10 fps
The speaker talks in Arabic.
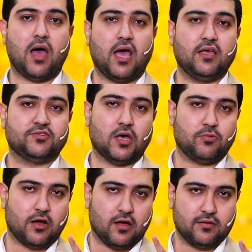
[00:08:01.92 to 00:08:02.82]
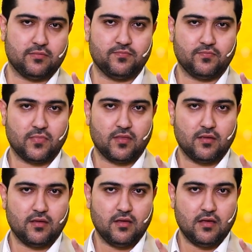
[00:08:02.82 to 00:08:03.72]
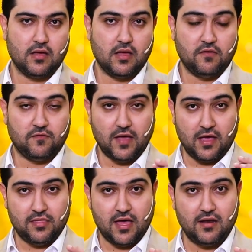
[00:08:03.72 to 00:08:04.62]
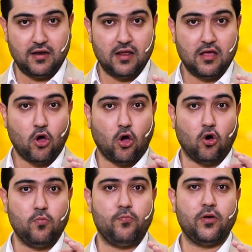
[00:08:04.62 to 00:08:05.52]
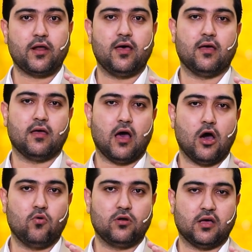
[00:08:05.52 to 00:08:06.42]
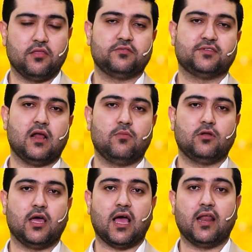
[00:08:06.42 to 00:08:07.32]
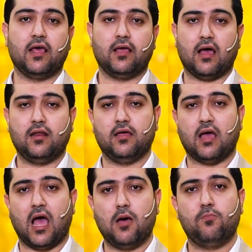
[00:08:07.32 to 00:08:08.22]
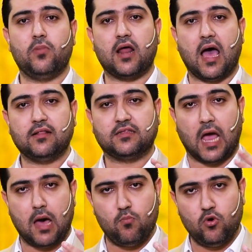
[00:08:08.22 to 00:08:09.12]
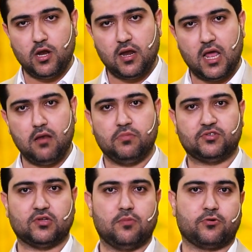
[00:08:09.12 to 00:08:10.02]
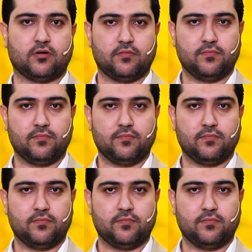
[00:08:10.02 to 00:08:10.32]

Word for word: معي صبرا فاذا عبر او الخضر سلام الله عليه عبر عن تحمل العلم بالصبر